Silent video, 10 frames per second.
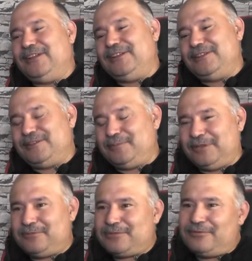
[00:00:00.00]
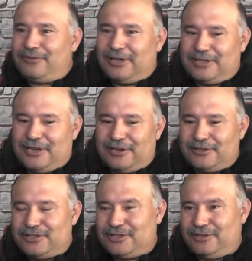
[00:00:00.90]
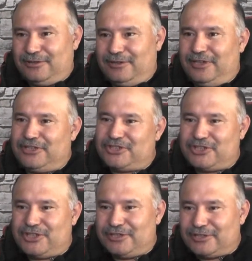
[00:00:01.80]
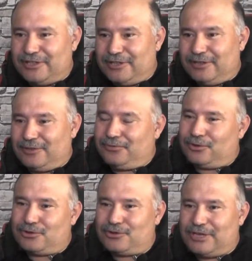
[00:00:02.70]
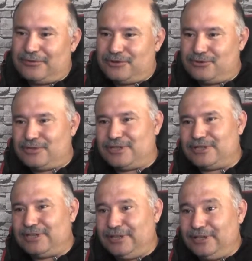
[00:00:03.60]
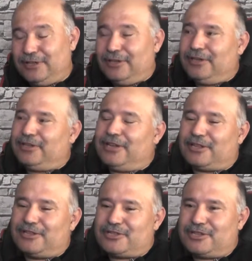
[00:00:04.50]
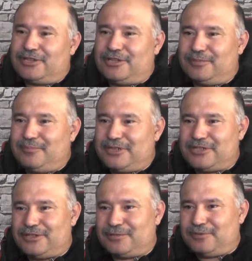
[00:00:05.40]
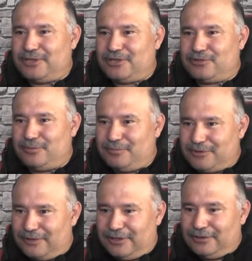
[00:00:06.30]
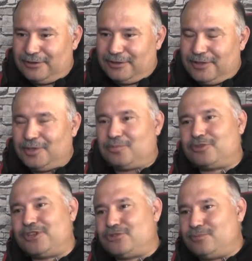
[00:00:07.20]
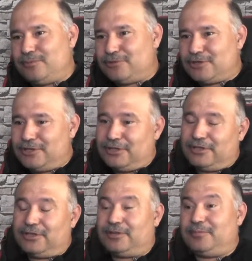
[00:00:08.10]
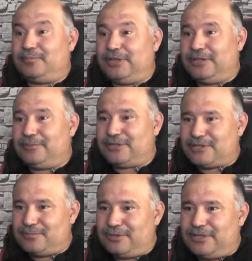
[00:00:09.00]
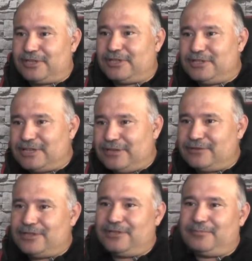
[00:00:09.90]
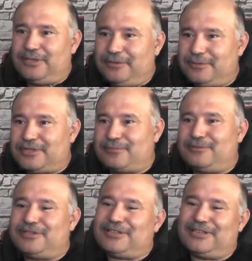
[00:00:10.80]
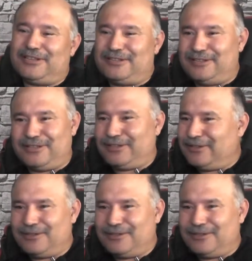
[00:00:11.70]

Ee, benim ismim Fatih Ardıç. Eskişehir'de Ford Servis üzerine yaklaşık 25 yıllık bir tecrübemiz var. Bu tecrübemizi belli bir kısmını yetkili serviste, belli bir kısmını da sanayide